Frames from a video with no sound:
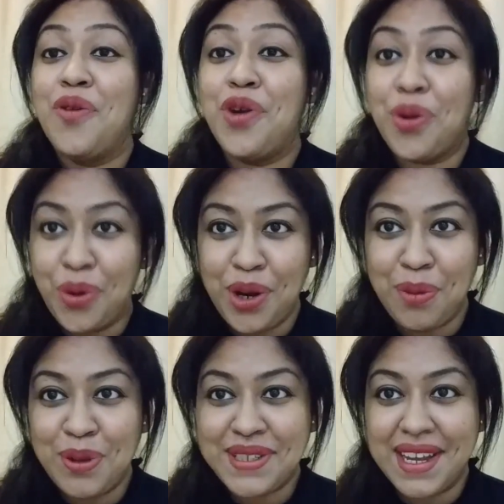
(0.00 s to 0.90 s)
फिर उन्होंने
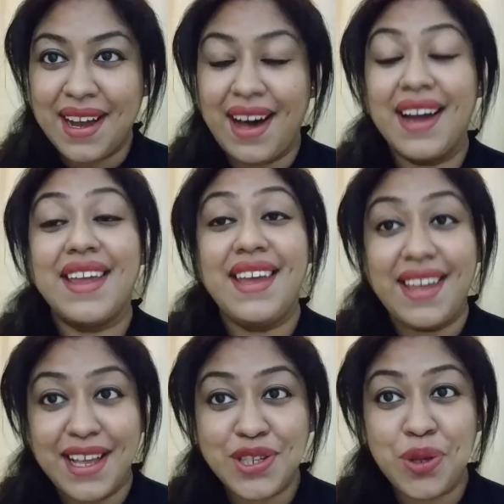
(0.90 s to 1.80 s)
मुझसे कहा कि
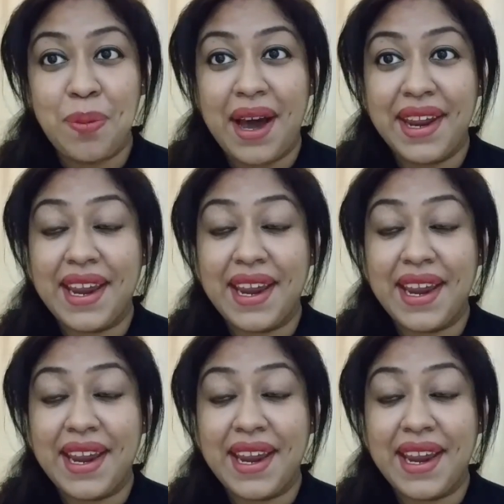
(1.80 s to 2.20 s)
येस तुम्हारी